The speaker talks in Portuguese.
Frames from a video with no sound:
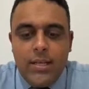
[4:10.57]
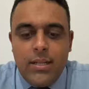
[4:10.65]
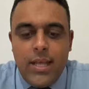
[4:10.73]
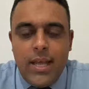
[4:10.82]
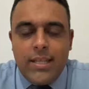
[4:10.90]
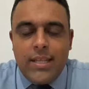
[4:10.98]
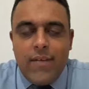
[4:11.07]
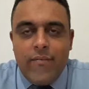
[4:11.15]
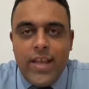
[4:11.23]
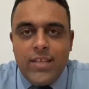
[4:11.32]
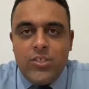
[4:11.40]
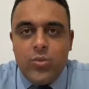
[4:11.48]
né,
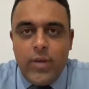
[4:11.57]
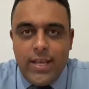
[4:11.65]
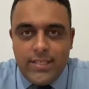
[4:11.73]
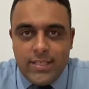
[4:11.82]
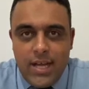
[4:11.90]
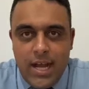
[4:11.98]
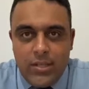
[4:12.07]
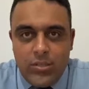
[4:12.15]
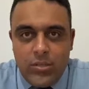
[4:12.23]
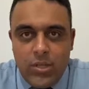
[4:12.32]
através de um resgate.